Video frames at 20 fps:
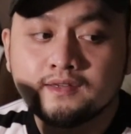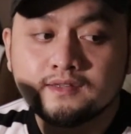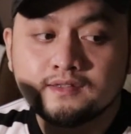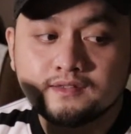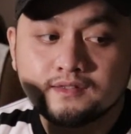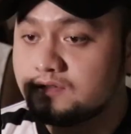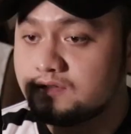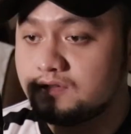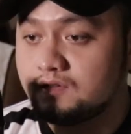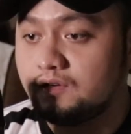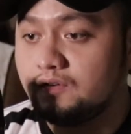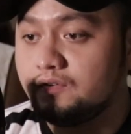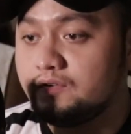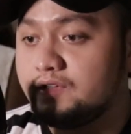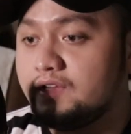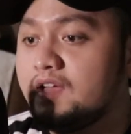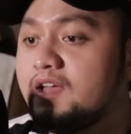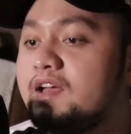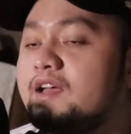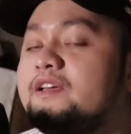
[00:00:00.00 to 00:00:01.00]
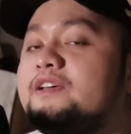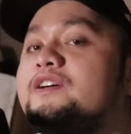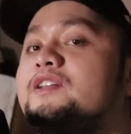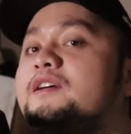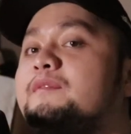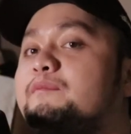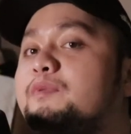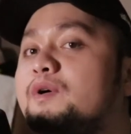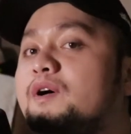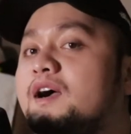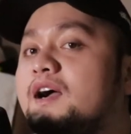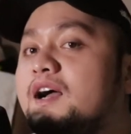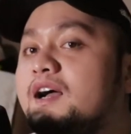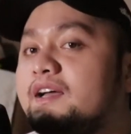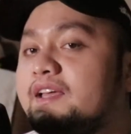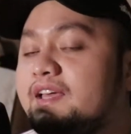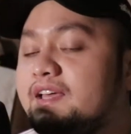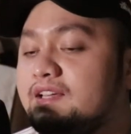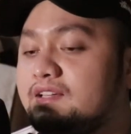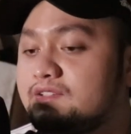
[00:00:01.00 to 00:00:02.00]
So yeah, yun lang po ang
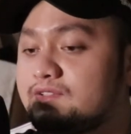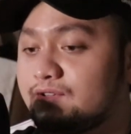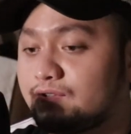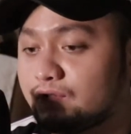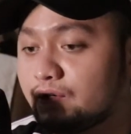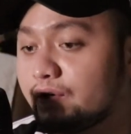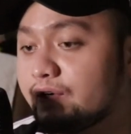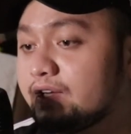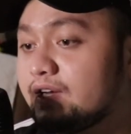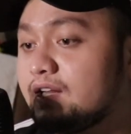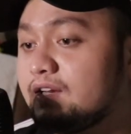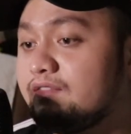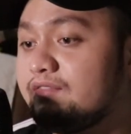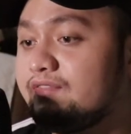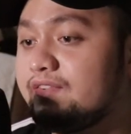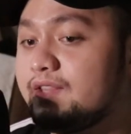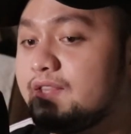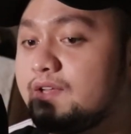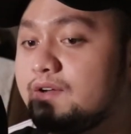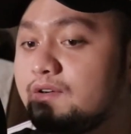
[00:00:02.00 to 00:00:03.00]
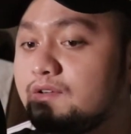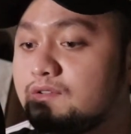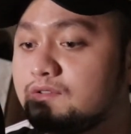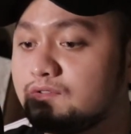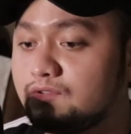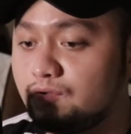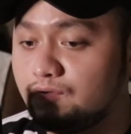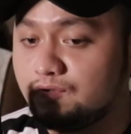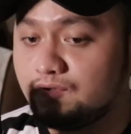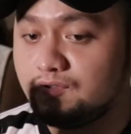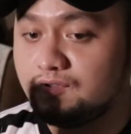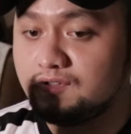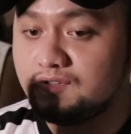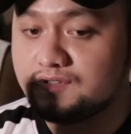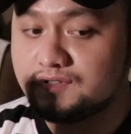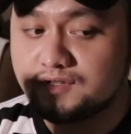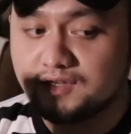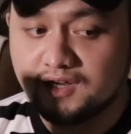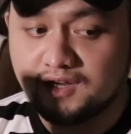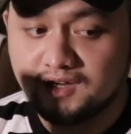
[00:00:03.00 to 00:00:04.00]
aking tutorial video tungkol
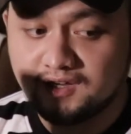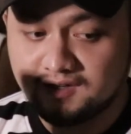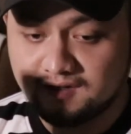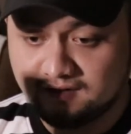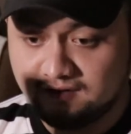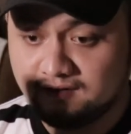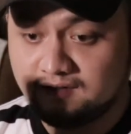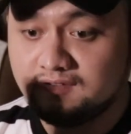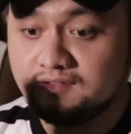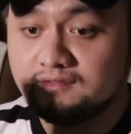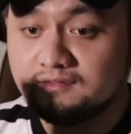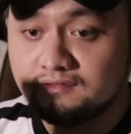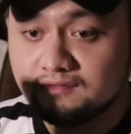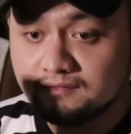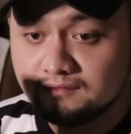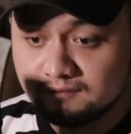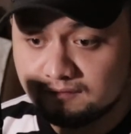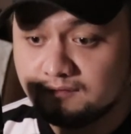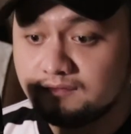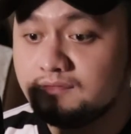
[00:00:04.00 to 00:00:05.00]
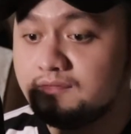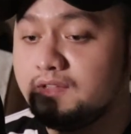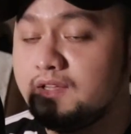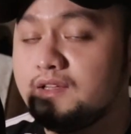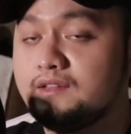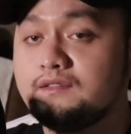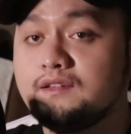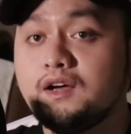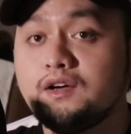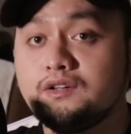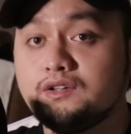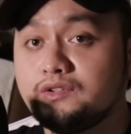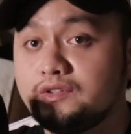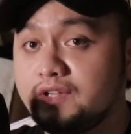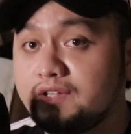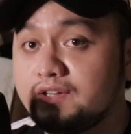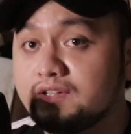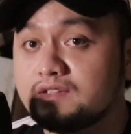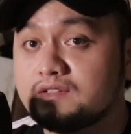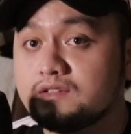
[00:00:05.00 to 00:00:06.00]
sa download
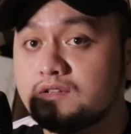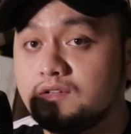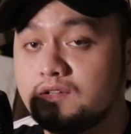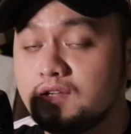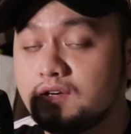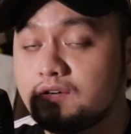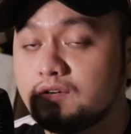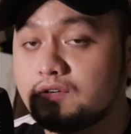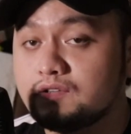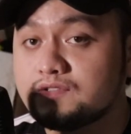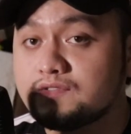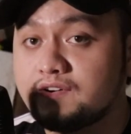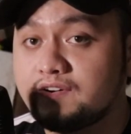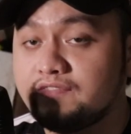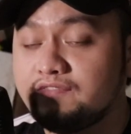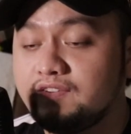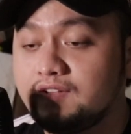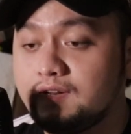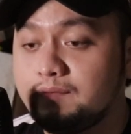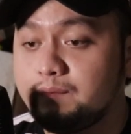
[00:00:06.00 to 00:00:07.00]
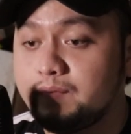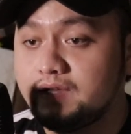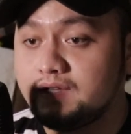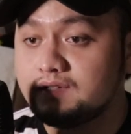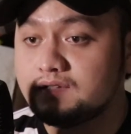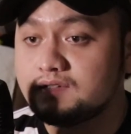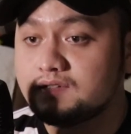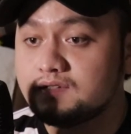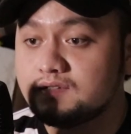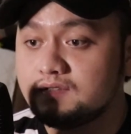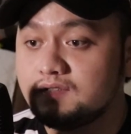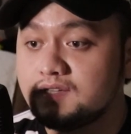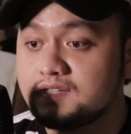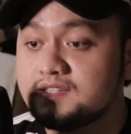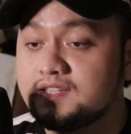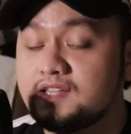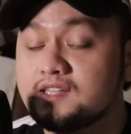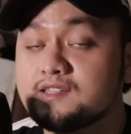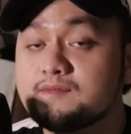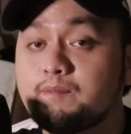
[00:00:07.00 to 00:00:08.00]
and install ng Crossfire Philippines. The
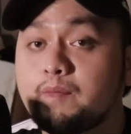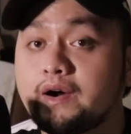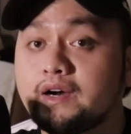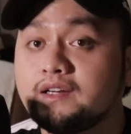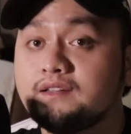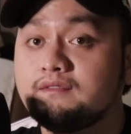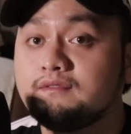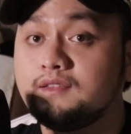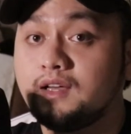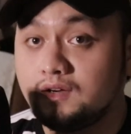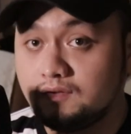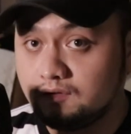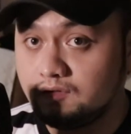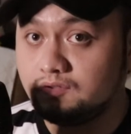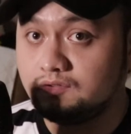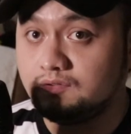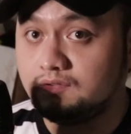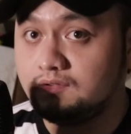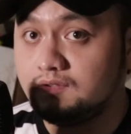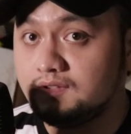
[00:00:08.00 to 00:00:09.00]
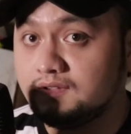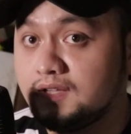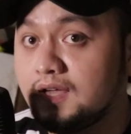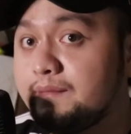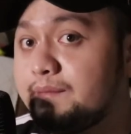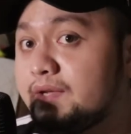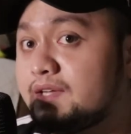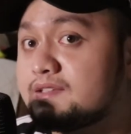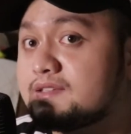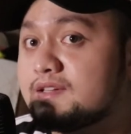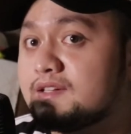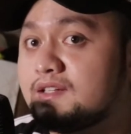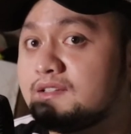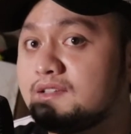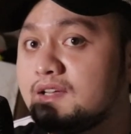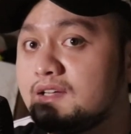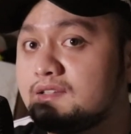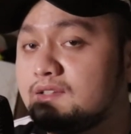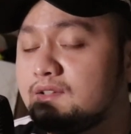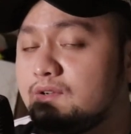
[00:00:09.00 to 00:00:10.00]
6-part download. Ang dami kasi
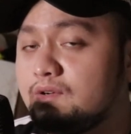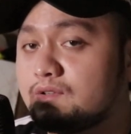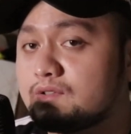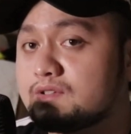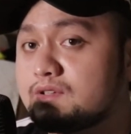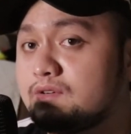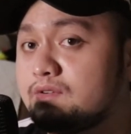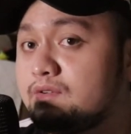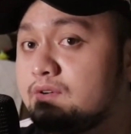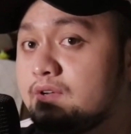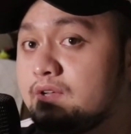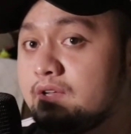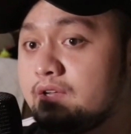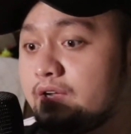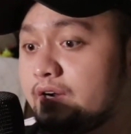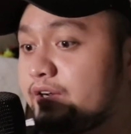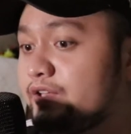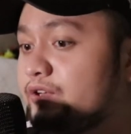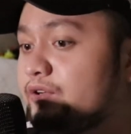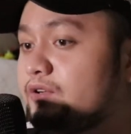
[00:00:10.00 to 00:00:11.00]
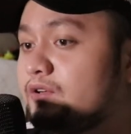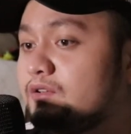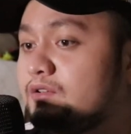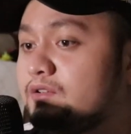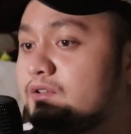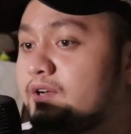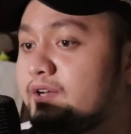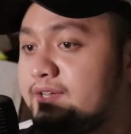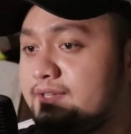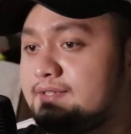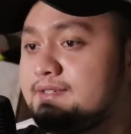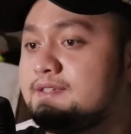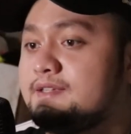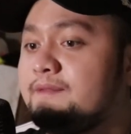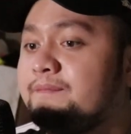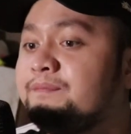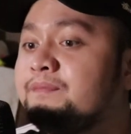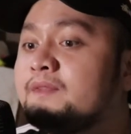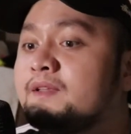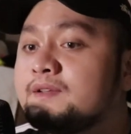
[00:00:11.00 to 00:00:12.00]
nagtatanong. So here you go guys.
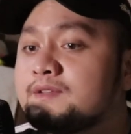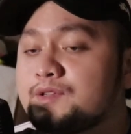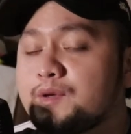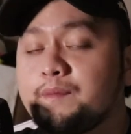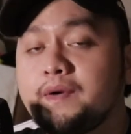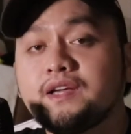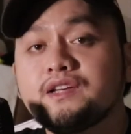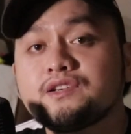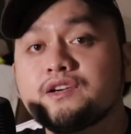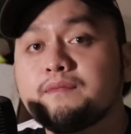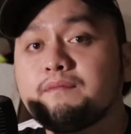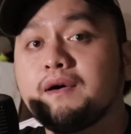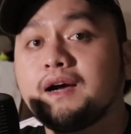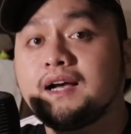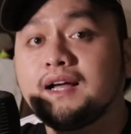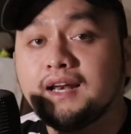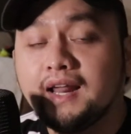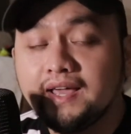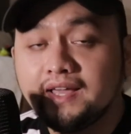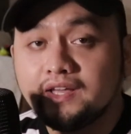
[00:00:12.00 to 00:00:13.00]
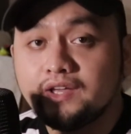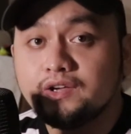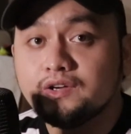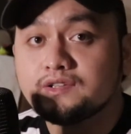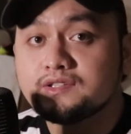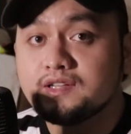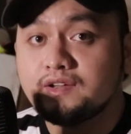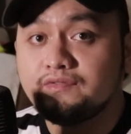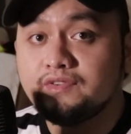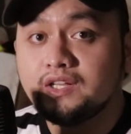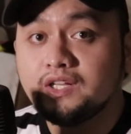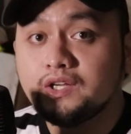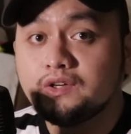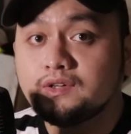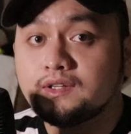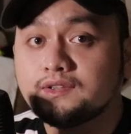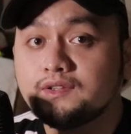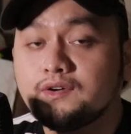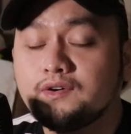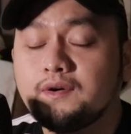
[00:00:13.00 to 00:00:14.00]
So make sure mag-like kayo sa video
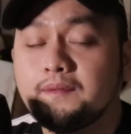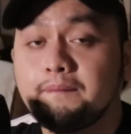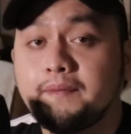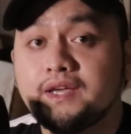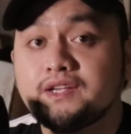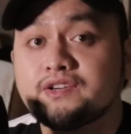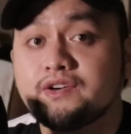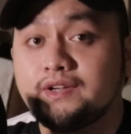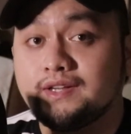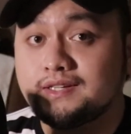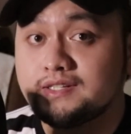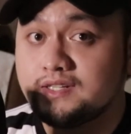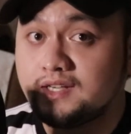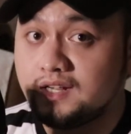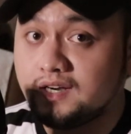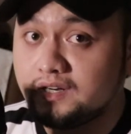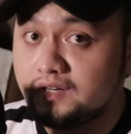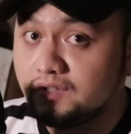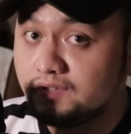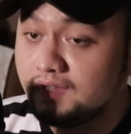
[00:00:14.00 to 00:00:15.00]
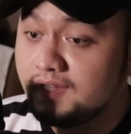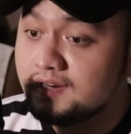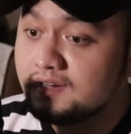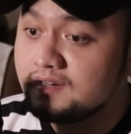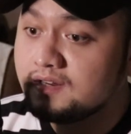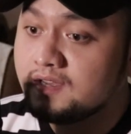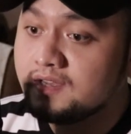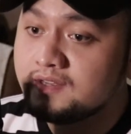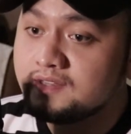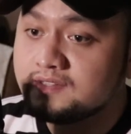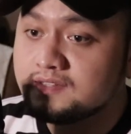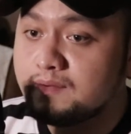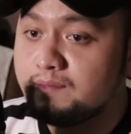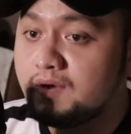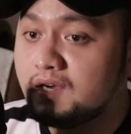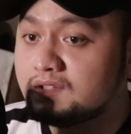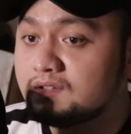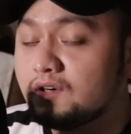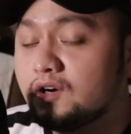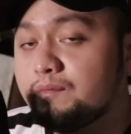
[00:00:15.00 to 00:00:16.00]
na to. Make sure i-share niyo din sa
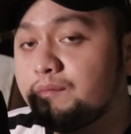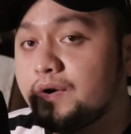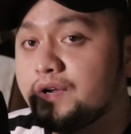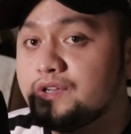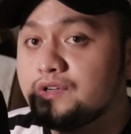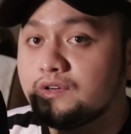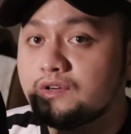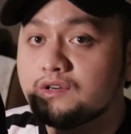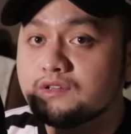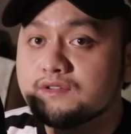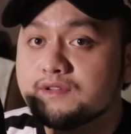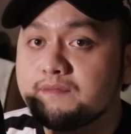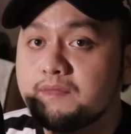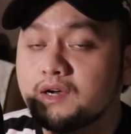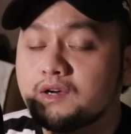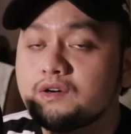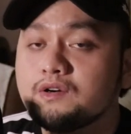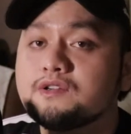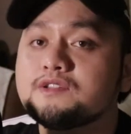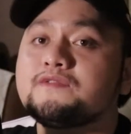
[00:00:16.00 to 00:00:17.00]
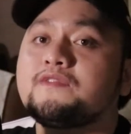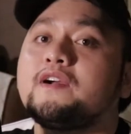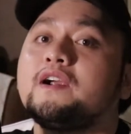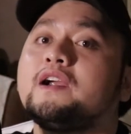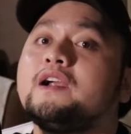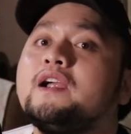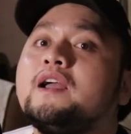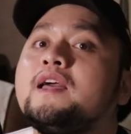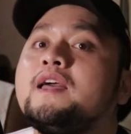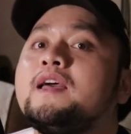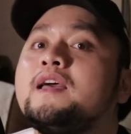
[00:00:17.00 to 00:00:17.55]
mga tropa yung gusto mag-Crossfire.